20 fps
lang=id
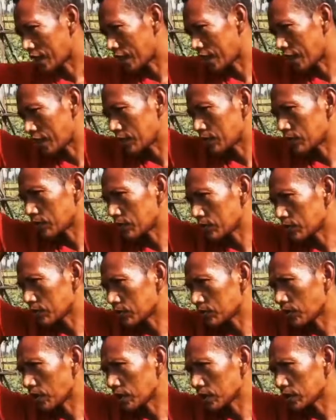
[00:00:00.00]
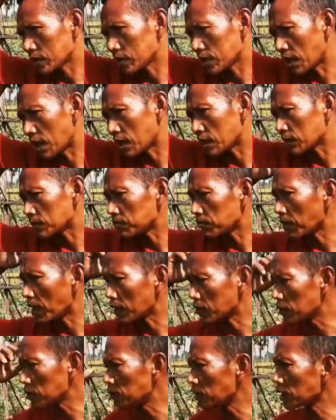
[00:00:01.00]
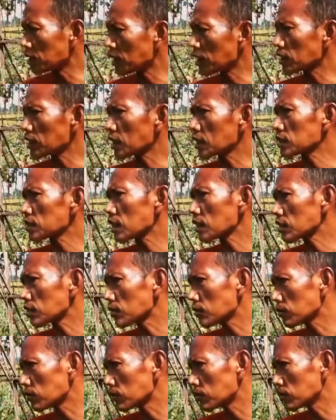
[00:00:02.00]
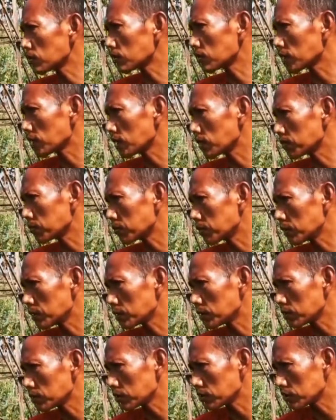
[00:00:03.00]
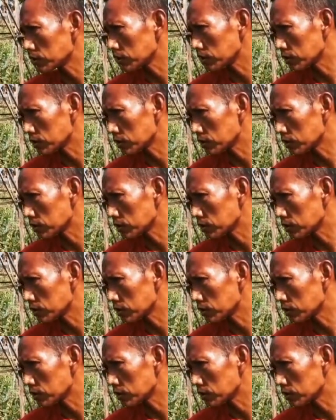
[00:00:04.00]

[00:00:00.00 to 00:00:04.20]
kalau cuaca hari eh, bagus biasanya satu ribu itu